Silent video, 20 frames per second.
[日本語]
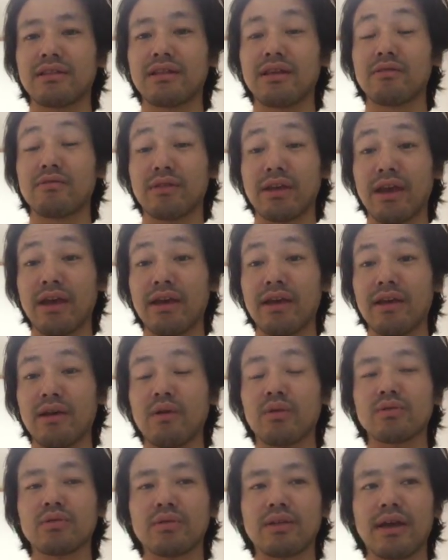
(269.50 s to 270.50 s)
ていうね、
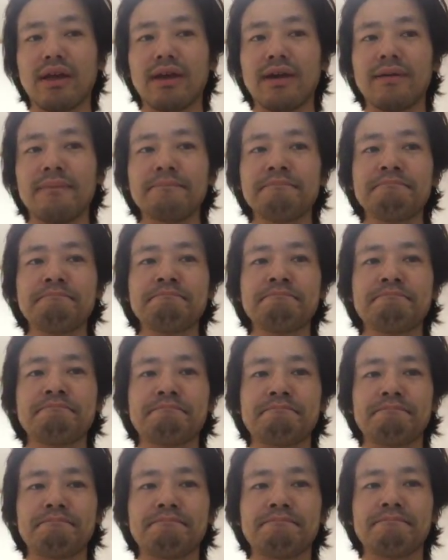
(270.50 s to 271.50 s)
ことで、
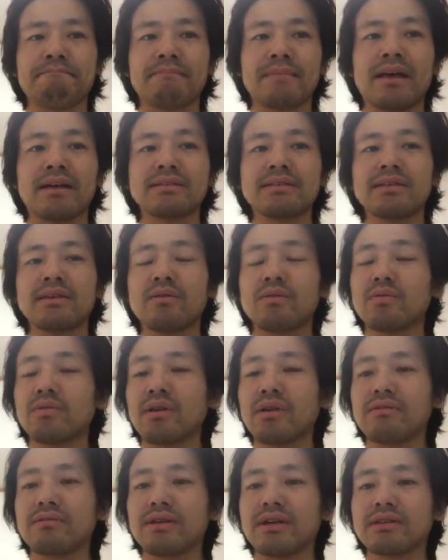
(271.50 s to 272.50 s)
うん、何千
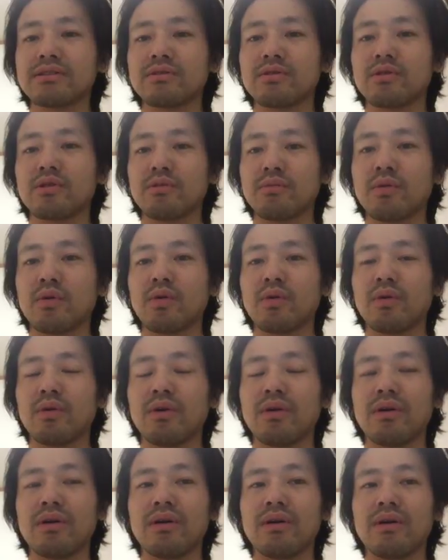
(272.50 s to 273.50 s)
億円クラスの人も、
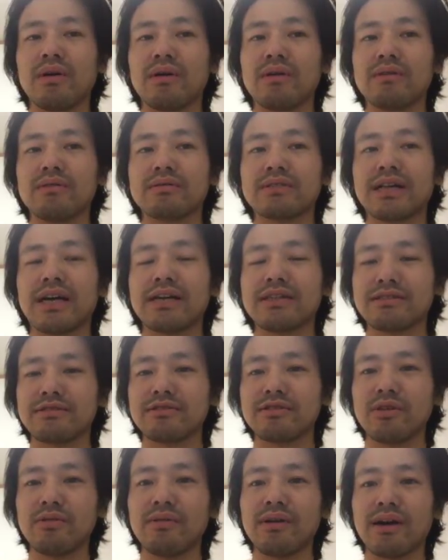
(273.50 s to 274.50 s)

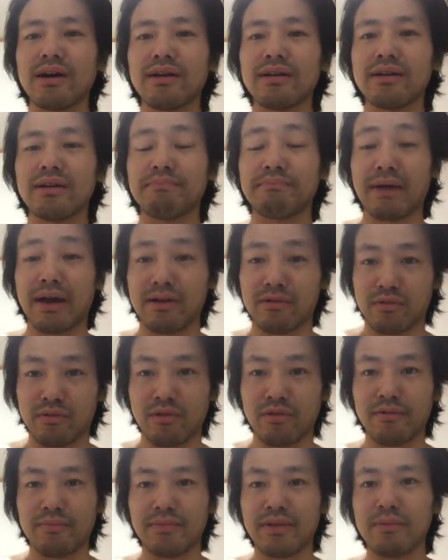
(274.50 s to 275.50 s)
チャンスっていうのはいっぱいある
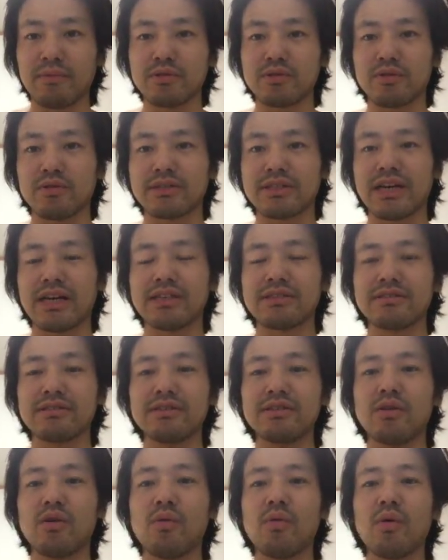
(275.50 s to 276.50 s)
と。でもそのチャンス
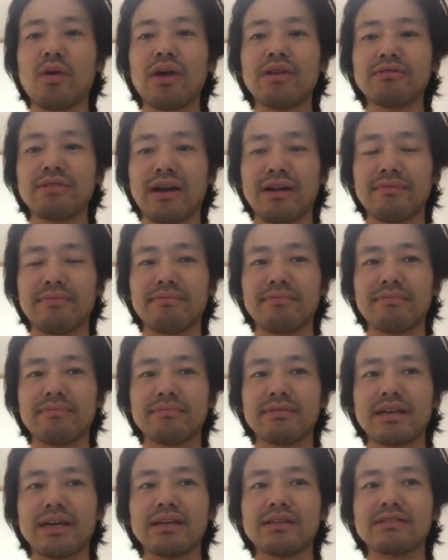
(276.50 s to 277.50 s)
に溺れるな
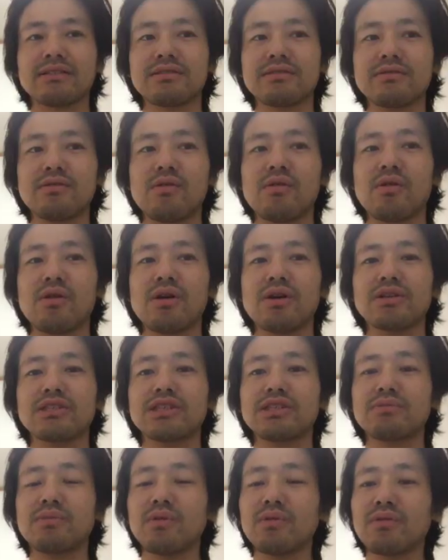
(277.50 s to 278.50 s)
チャンスを
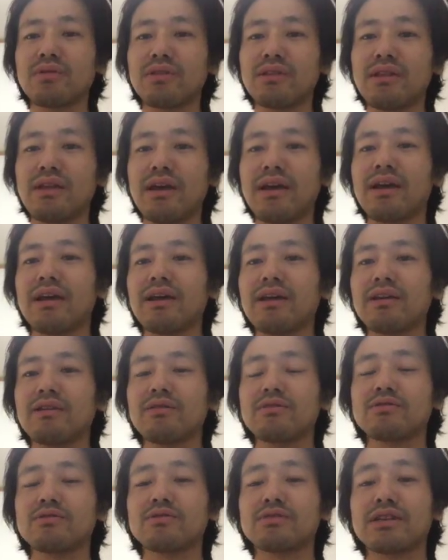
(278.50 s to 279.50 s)
絞って
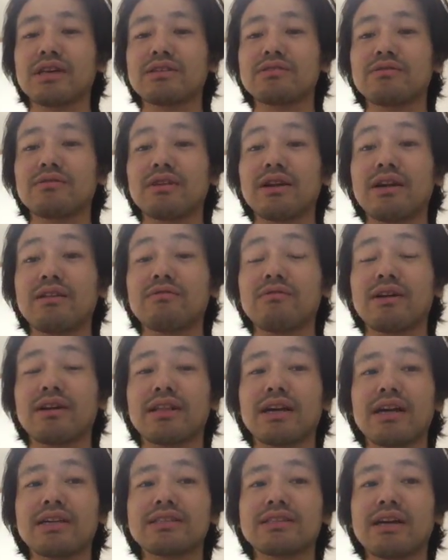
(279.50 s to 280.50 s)
一つのチャンスを狙うのが
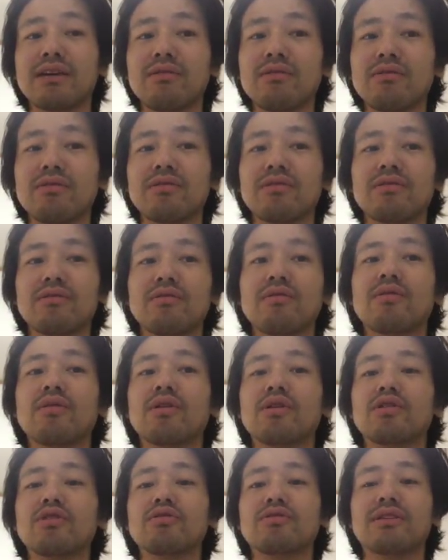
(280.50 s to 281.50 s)
大事だよっていうのを
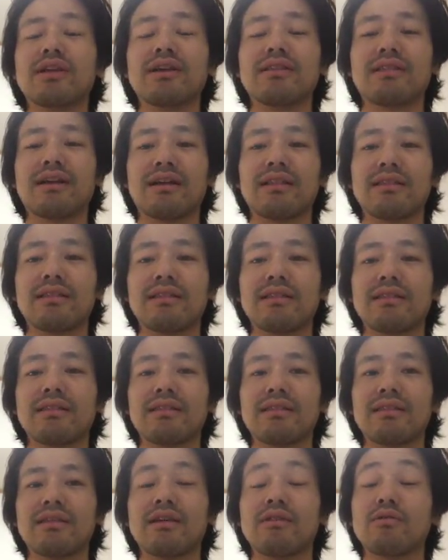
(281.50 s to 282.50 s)
言っていたっ
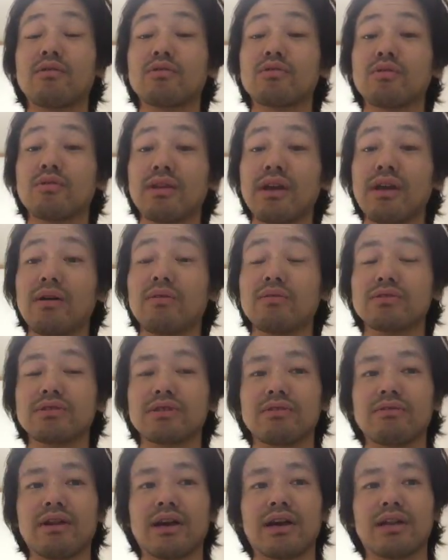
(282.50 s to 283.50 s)
ていうことをね音
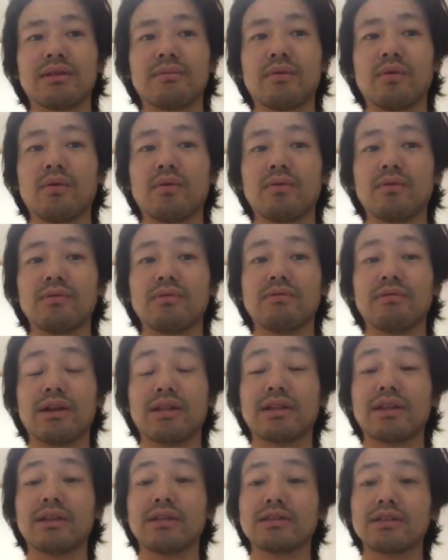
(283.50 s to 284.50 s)
声の中でも言わ
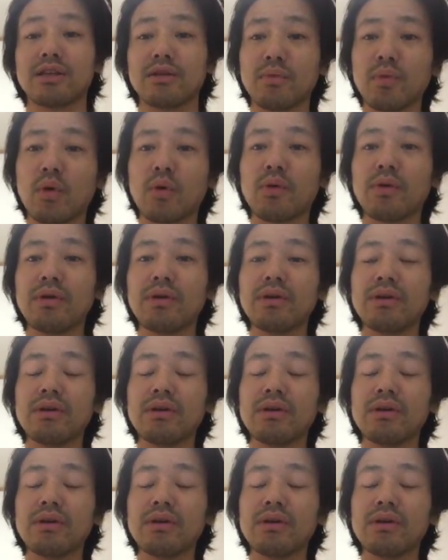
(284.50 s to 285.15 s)
れたんですけども